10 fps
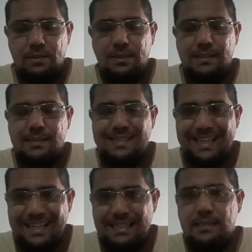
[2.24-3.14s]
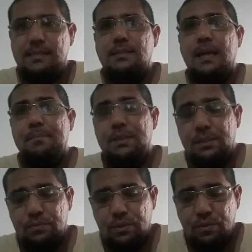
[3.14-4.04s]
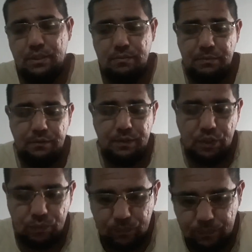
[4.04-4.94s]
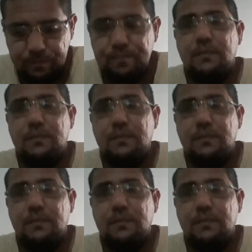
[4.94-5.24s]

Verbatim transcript: Dia 6 de abril de 2021